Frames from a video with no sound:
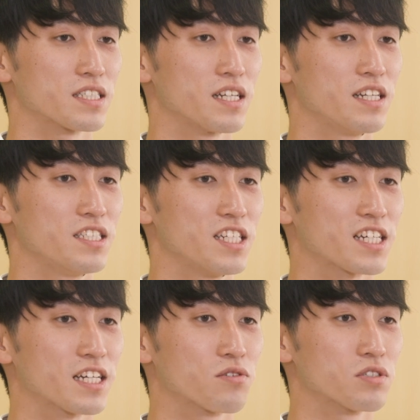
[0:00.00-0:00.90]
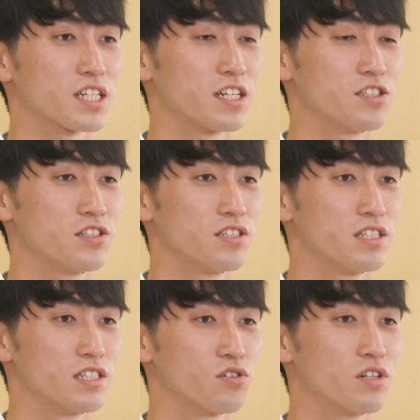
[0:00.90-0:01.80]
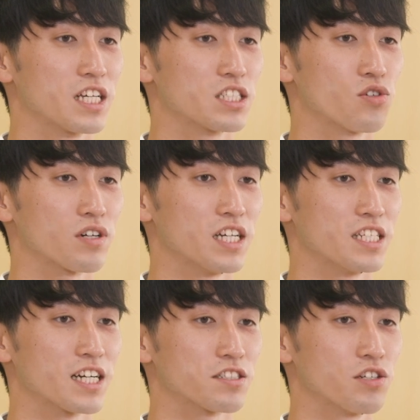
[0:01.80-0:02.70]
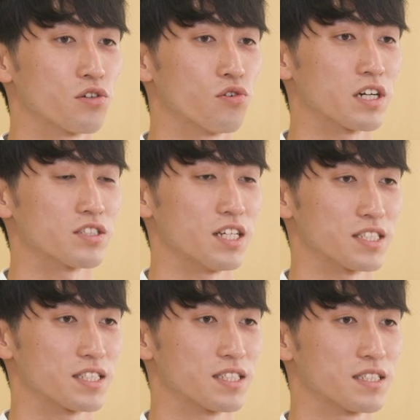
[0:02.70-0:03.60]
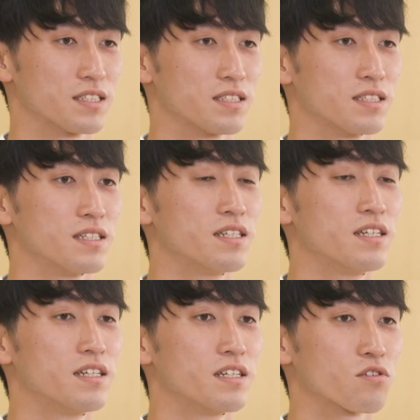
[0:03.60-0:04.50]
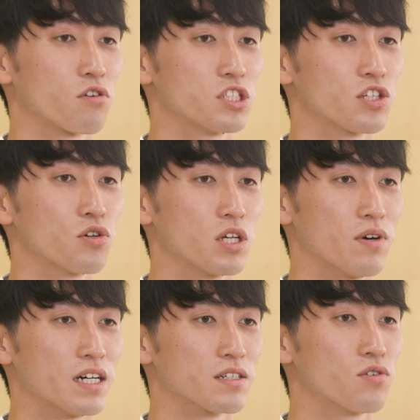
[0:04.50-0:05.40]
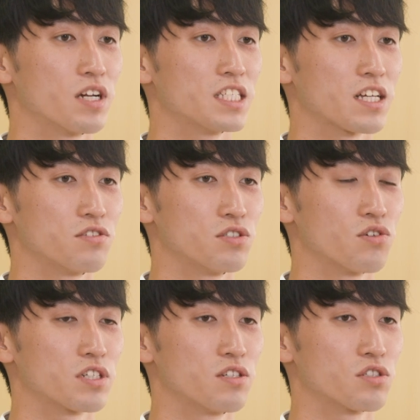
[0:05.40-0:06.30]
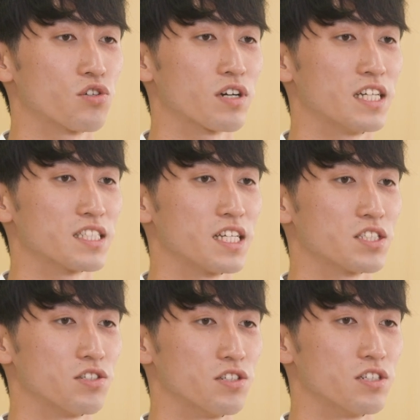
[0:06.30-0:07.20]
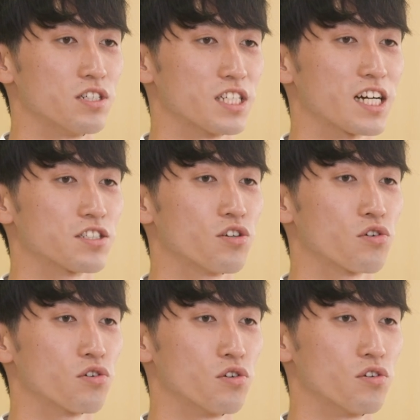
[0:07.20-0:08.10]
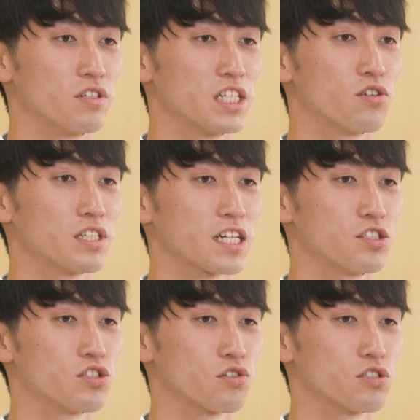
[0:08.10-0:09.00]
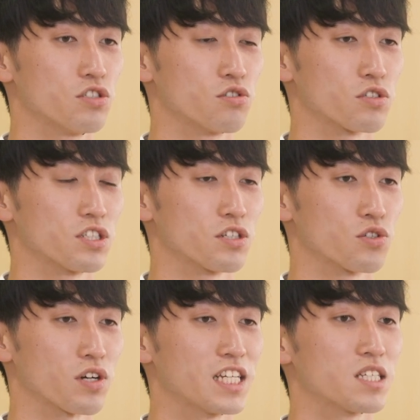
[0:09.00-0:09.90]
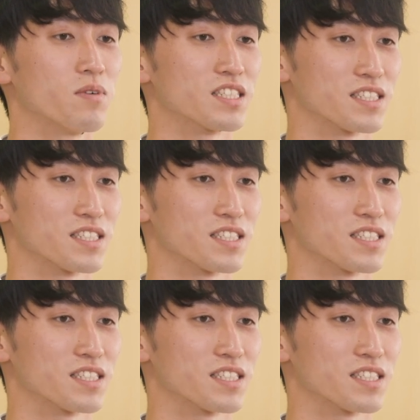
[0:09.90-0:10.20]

3年時に開講される老年期障害理学療法学ですこの授業では高齢者の運動機能障害に対する理学療法の理論や技術を習得することができま